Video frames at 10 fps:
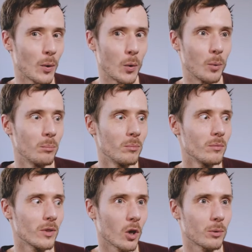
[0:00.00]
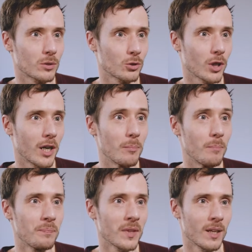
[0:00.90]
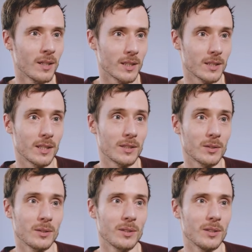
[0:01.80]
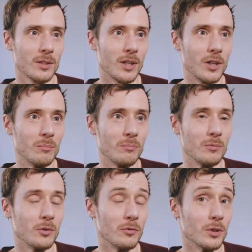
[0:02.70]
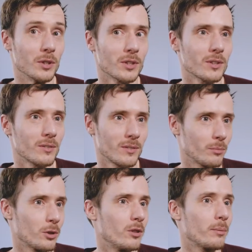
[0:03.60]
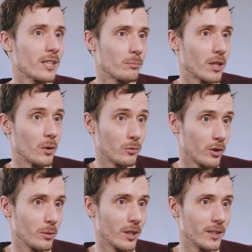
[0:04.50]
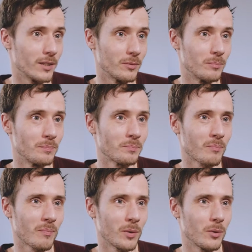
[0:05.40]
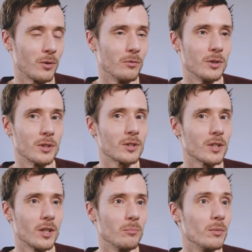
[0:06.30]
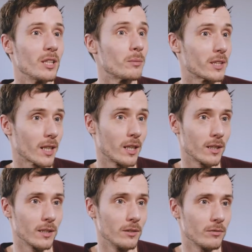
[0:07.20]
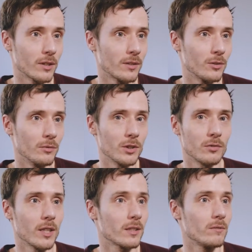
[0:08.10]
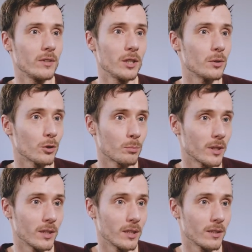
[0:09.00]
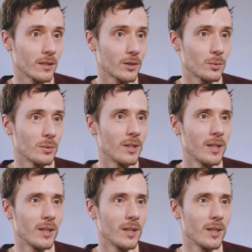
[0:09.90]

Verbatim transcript: um darüber zu schreiben. Das heißt, ähm, du würdest zum Beispiel eine Pressemitteilung vorbereiten oder du würdest ähm, Bildmaterial anliefern, du würdest vielleicht ein Video spendieren dazu.